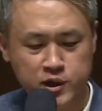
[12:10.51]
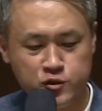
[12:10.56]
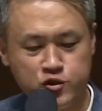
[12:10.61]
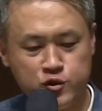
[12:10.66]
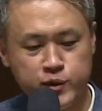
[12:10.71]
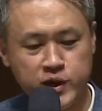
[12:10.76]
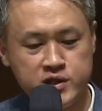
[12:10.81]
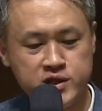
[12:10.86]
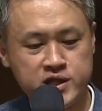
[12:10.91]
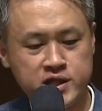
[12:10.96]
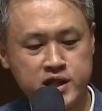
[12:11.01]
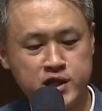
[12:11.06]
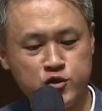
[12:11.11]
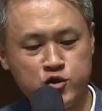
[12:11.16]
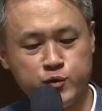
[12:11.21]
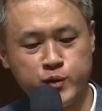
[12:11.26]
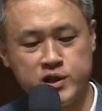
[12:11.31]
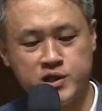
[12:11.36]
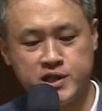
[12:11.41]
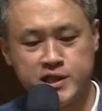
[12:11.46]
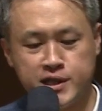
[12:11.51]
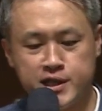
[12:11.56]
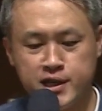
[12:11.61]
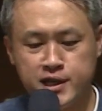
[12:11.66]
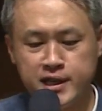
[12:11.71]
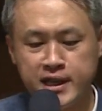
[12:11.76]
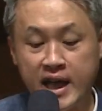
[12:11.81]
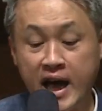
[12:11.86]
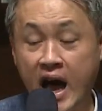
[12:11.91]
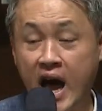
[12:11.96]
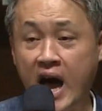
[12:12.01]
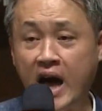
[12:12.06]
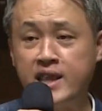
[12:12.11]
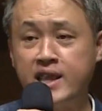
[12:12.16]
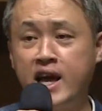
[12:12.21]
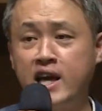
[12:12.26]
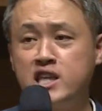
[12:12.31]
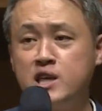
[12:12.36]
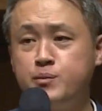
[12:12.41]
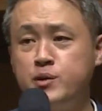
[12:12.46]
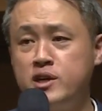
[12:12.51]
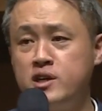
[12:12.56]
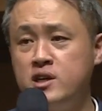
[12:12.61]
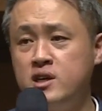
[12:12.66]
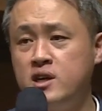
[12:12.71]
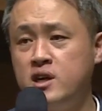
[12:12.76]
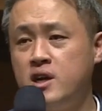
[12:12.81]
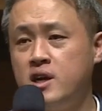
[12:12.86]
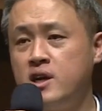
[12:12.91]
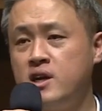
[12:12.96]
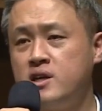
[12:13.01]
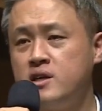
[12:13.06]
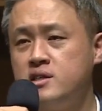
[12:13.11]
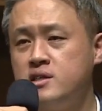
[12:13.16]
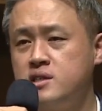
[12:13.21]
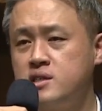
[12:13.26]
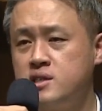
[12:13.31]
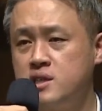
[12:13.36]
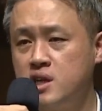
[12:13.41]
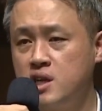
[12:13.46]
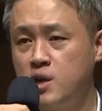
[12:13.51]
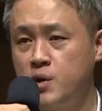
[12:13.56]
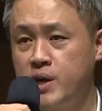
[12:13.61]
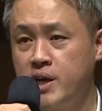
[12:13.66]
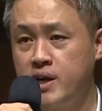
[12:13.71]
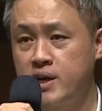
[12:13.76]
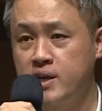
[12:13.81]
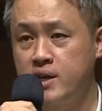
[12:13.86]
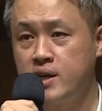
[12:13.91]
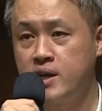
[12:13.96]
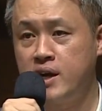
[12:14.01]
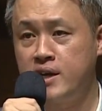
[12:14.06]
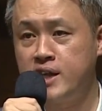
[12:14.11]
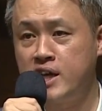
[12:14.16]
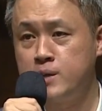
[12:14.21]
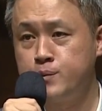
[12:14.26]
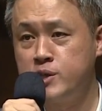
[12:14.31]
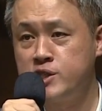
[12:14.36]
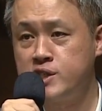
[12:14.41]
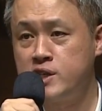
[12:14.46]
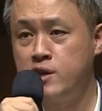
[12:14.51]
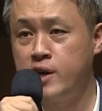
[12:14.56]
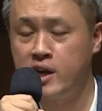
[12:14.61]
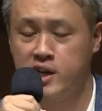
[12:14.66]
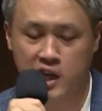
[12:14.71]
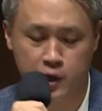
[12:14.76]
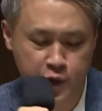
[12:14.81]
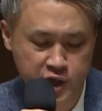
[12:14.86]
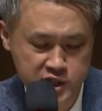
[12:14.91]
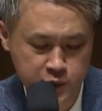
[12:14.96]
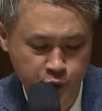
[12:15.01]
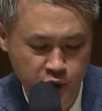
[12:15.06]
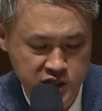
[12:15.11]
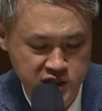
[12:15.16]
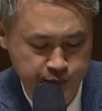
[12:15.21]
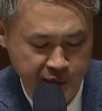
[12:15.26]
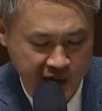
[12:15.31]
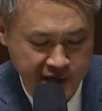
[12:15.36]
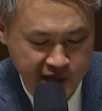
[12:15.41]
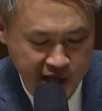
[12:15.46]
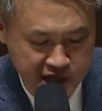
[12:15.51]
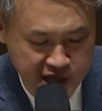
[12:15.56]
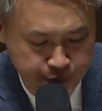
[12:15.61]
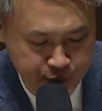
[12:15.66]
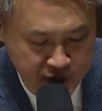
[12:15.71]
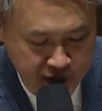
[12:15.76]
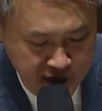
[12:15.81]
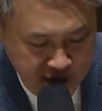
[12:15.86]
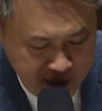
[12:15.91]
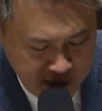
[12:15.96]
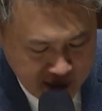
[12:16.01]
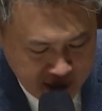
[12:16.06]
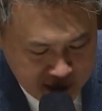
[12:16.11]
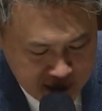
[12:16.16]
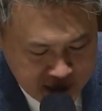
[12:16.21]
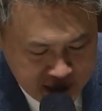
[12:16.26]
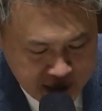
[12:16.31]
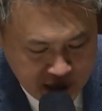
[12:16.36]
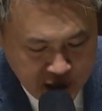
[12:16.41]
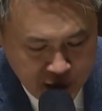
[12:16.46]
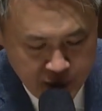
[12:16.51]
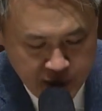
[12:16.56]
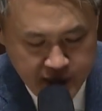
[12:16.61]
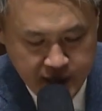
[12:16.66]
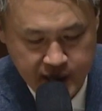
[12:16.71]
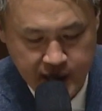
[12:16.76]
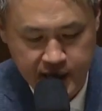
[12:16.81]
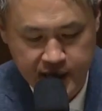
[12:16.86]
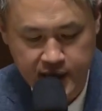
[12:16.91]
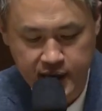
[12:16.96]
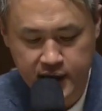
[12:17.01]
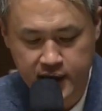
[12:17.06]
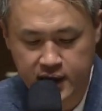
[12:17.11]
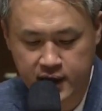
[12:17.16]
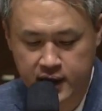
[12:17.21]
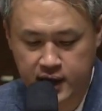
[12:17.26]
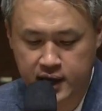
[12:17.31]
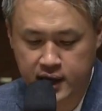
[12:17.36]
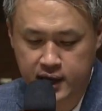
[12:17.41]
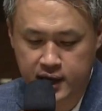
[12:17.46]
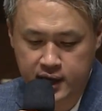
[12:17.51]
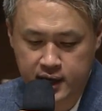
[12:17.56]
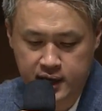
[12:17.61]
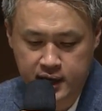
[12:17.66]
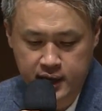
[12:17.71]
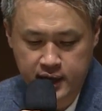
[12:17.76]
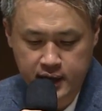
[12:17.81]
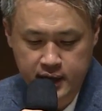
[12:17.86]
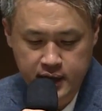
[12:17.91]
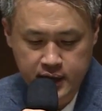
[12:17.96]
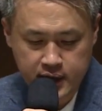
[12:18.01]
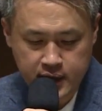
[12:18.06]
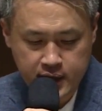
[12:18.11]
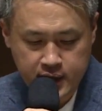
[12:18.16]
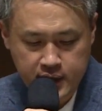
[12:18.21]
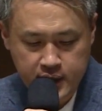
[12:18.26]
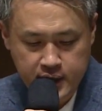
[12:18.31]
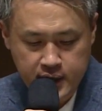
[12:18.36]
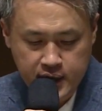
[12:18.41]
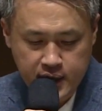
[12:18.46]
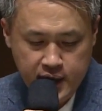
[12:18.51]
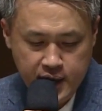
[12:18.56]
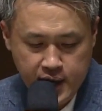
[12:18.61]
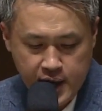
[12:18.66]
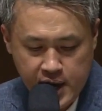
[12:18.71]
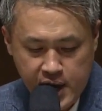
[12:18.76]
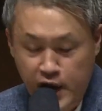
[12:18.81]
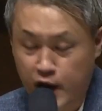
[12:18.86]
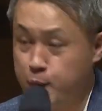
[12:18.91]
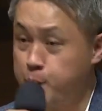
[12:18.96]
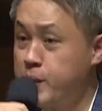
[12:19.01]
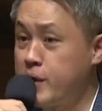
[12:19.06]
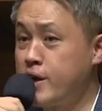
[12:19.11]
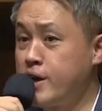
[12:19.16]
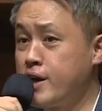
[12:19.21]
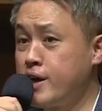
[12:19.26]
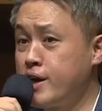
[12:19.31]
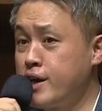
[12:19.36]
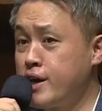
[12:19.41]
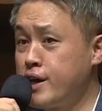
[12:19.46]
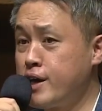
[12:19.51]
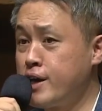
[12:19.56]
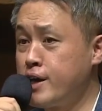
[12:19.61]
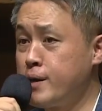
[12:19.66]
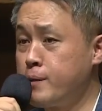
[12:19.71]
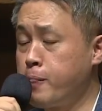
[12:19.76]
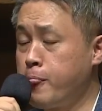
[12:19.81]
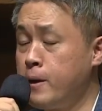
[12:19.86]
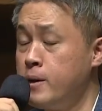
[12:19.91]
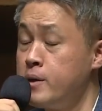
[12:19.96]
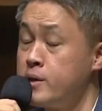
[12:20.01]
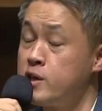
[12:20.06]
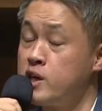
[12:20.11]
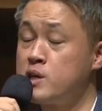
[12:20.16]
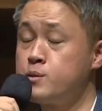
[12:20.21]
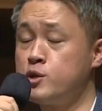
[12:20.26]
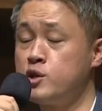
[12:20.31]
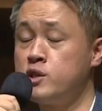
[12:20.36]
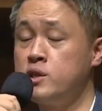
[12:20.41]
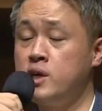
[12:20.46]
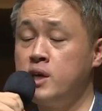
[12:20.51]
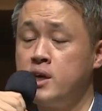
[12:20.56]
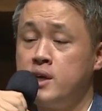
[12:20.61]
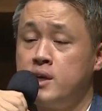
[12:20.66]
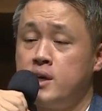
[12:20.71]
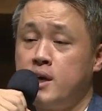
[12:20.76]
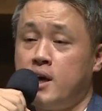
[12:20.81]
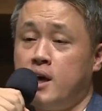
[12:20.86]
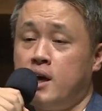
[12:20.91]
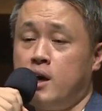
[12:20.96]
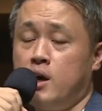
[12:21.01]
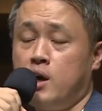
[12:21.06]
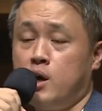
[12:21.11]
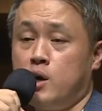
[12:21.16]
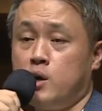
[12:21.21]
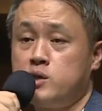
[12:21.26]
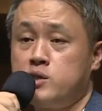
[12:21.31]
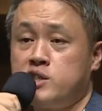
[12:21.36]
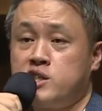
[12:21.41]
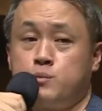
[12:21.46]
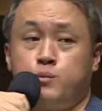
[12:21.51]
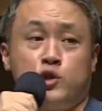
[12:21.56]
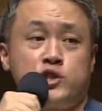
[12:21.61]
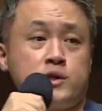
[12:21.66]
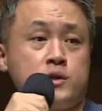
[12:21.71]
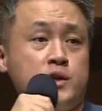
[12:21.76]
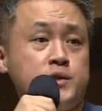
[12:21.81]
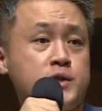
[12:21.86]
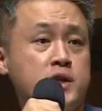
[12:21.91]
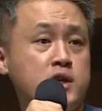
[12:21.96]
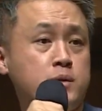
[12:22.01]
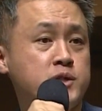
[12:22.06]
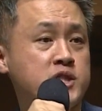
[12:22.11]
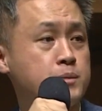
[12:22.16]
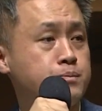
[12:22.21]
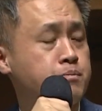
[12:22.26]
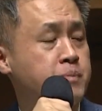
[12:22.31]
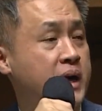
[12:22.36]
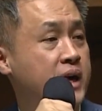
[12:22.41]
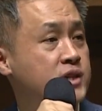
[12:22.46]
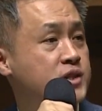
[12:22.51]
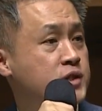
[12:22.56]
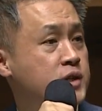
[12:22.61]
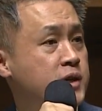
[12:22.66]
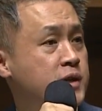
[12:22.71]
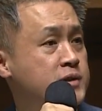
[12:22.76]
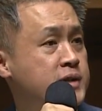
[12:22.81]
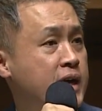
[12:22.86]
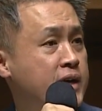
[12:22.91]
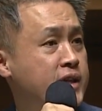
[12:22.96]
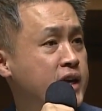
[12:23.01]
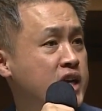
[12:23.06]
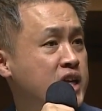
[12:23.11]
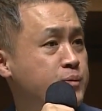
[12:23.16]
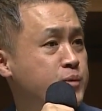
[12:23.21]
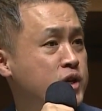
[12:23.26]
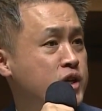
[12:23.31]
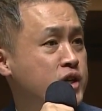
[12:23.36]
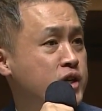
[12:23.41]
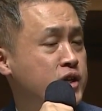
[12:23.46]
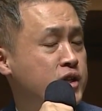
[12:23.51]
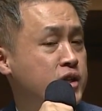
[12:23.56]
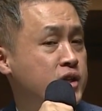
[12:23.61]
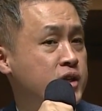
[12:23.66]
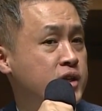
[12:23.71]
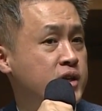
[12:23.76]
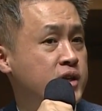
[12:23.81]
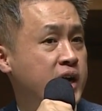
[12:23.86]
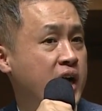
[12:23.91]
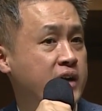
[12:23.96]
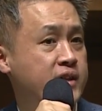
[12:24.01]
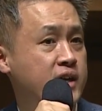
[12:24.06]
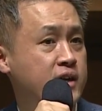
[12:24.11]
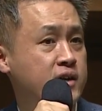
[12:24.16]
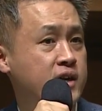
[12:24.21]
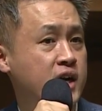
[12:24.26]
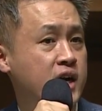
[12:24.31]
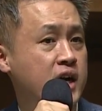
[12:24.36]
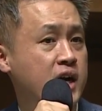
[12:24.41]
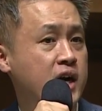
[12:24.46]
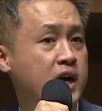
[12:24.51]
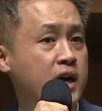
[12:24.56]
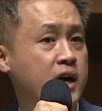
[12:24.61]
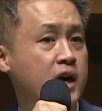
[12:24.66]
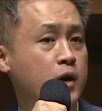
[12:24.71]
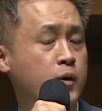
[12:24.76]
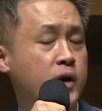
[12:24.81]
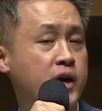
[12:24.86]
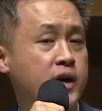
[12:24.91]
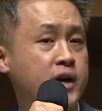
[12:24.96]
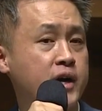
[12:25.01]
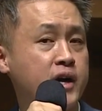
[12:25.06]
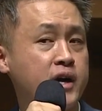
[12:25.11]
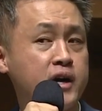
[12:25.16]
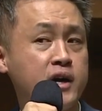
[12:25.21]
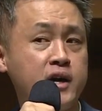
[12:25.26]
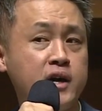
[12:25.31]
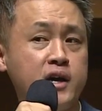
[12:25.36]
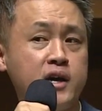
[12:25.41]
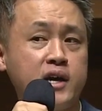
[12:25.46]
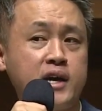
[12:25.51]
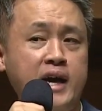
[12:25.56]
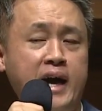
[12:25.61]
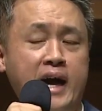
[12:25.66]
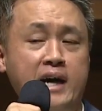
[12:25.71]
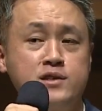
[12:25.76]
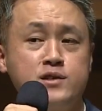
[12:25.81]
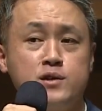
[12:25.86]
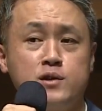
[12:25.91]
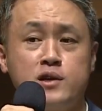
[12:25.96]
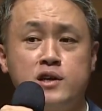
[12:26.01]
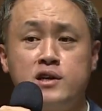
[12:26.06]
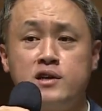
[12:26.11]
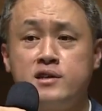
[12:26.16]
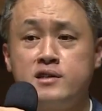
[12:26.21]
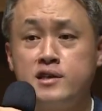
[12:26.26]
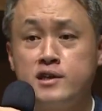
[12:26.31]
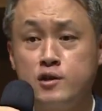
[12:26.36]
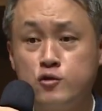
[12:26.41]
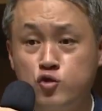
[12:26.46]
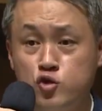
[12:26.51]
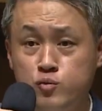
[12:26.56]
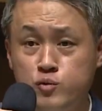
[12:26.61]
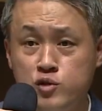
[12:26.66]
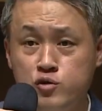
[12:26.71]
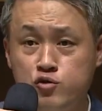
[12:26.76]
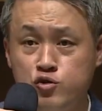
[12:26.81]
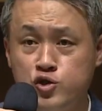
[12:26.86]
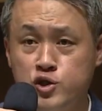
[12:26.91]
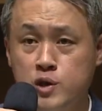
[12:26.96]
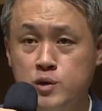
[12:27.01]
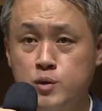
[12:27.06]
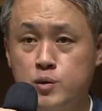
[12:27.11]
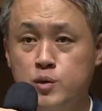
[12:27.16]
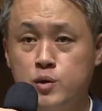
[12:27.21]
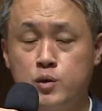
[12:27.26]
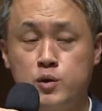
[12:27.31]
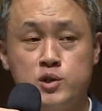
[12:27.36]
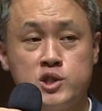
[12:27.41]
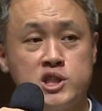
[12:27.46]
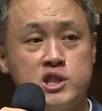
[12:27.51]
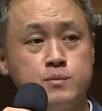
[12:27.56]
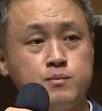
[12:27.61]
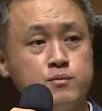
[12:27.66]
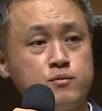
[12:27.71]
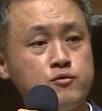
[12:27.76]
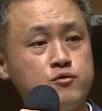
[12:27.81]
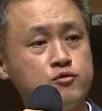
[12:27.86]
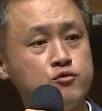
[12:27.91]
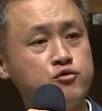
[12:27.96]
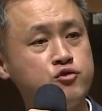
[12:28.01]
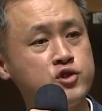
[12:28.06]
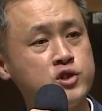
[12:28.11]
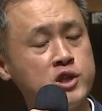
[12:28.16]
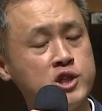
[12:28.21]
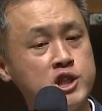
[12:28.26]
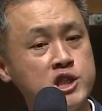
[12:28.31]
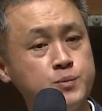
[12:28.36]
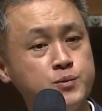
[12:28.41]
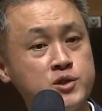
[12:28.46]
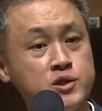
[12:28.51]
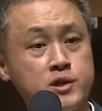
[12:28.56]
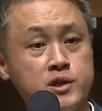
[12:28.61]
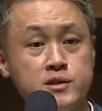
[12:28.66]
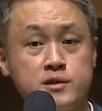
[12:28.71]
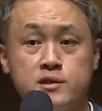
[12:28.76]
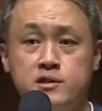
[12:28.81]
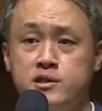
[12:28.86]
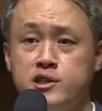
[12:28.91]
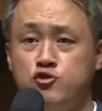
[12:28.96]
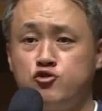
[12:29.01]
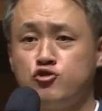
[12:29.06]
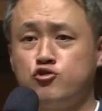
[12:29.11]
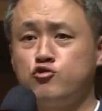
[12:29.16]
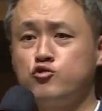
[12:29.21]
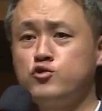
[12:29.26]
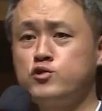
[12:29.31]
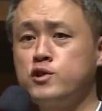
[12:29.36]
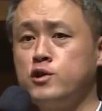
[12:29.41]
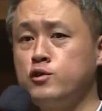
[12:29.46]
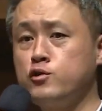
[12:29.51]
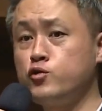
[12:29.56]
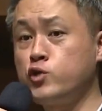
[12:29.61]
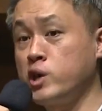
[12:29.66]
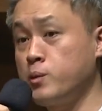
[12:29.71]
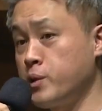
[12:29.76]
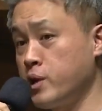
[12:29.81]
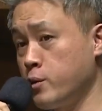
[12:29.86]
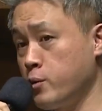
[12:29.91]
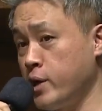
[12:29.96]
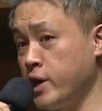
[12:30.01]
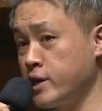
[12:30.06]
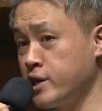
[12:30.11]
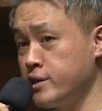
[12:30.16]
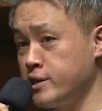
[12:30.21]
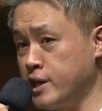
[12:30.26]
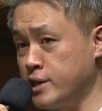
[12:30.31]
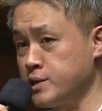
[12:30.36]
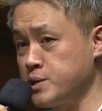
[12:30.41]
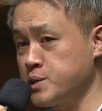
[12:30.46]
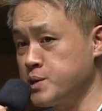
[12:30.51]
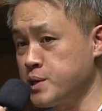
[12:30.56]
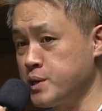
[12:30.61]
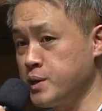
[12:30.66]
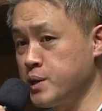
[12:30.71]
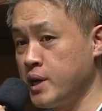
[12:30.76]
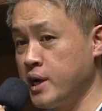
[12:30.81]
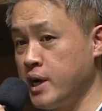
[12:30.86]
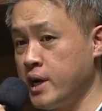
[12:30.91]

두 번째. 두 번째는 하나님을 신뢰하라. 하나님을 신뢰. 함께 외쳐보겠습니다. 하나님을 신뢰하라. 아멘. 여러분, 어, 지금 보신 것처럼 18절에서 하나님은 아담과 하와의 가정에 대한 꿈을 꾸셨고, 1 9절 20절에서 그의 충성됨에 확인을 하셨어요.